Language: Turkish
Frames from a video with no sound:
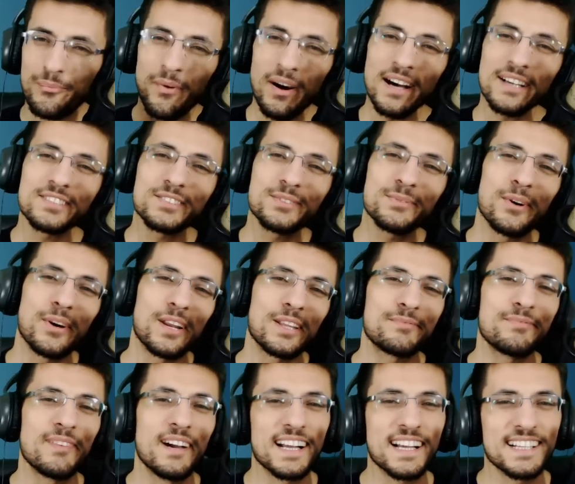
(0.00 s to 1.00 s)
Masum
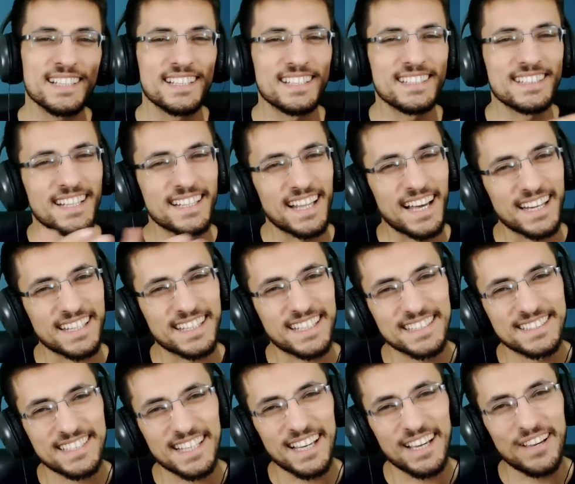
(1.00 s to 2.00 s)
Öğretmen kanalından
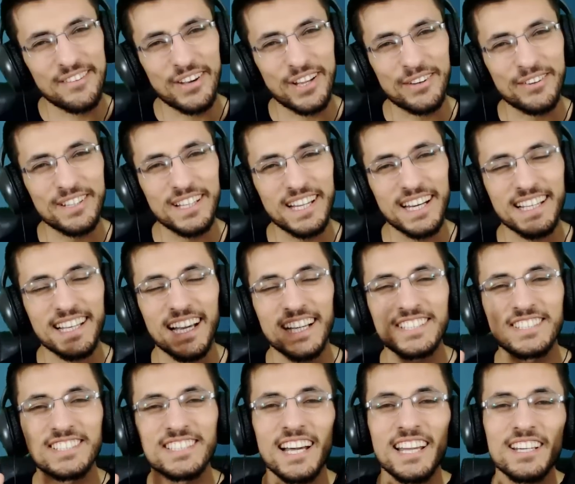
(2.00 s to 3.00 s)
herkese merhabalar
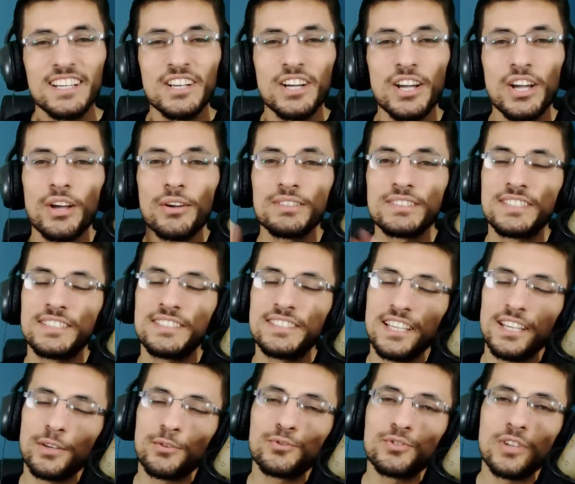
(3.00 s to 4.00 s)
arkadaşlar.
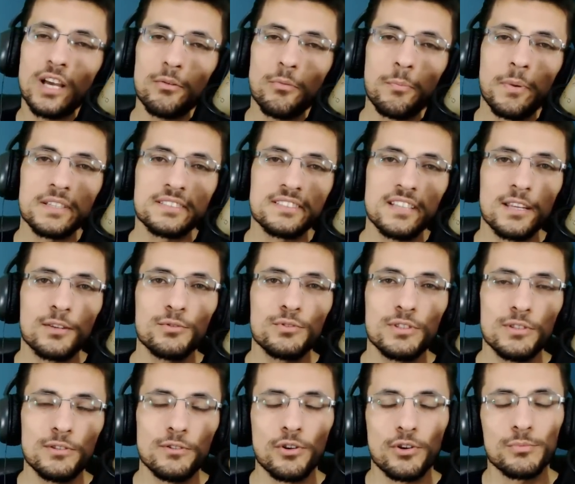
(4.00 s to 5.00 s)
Sizlere güzel bir pazar
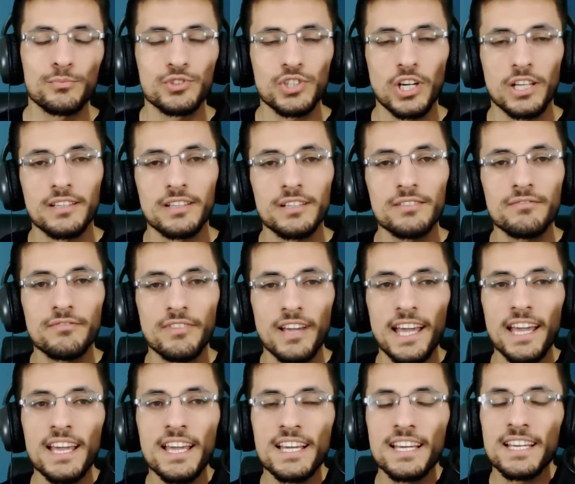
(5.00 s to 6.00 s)
günü diliyorum canlarım
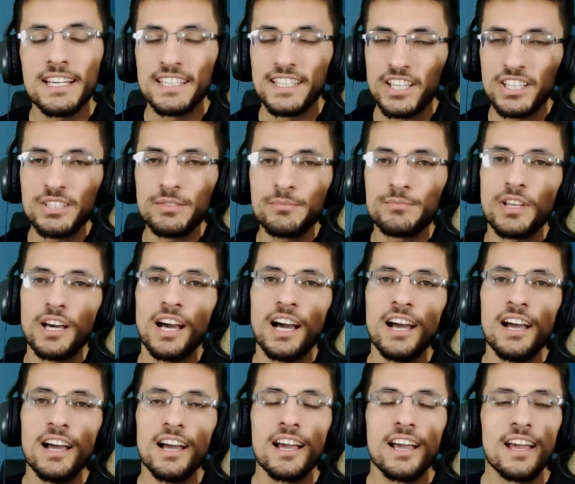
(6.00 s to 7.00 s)
ve
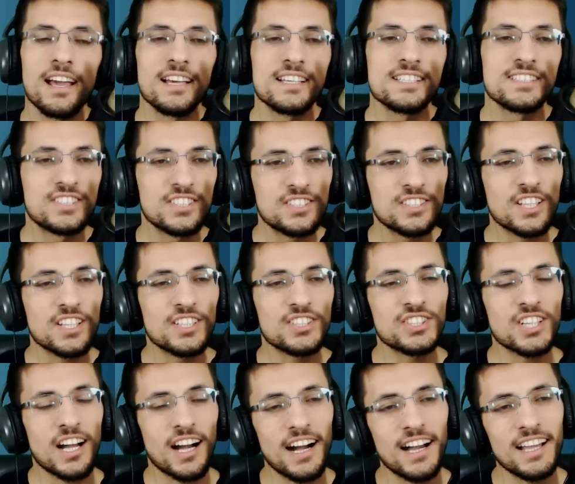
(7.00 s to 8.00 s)
yanımda
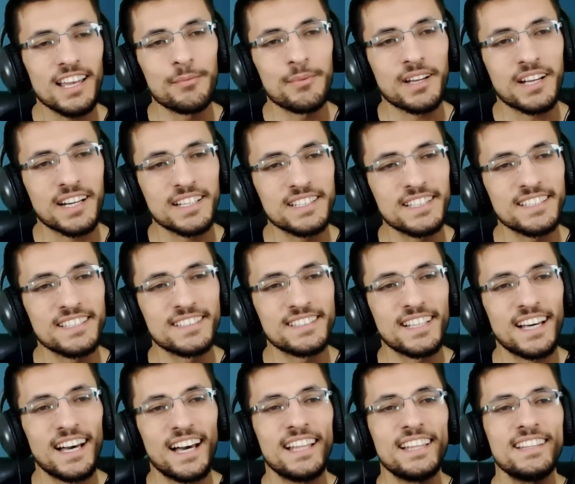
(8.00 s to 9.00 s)
Strateji Alemi
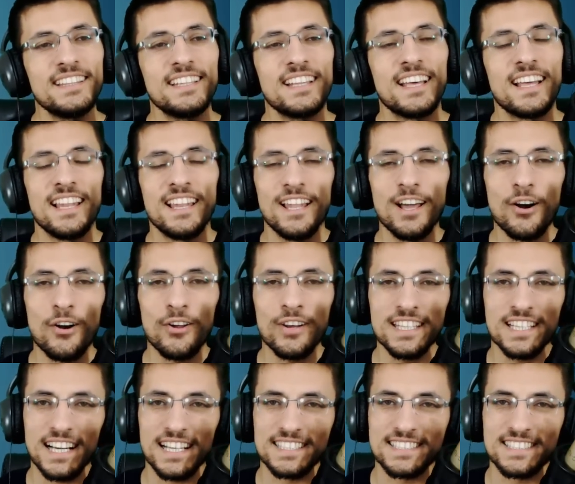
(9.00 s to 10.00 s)
kanalından
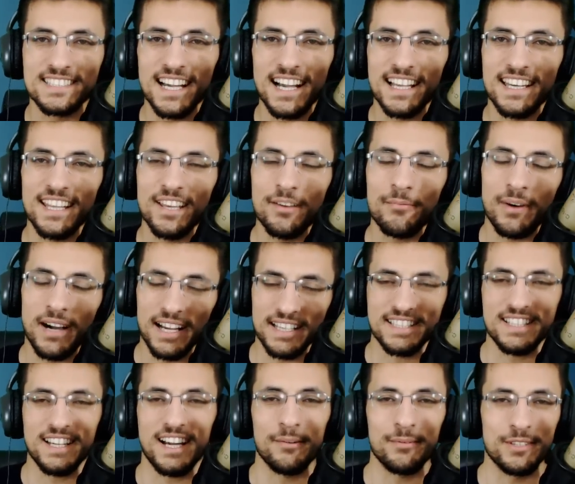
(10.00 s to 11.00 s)
Leonidas yani
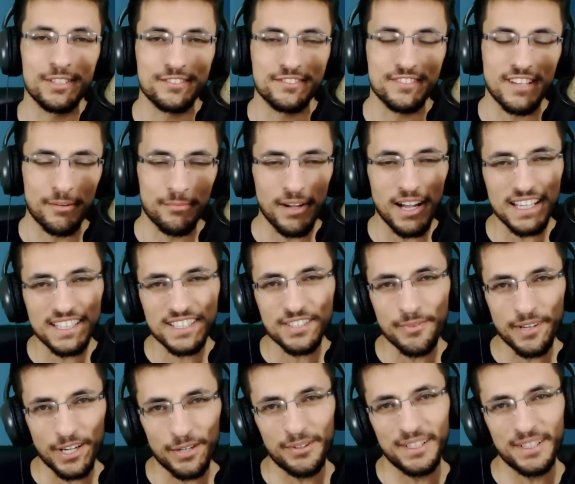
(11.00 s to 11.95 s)
Baki abiniz var. Baki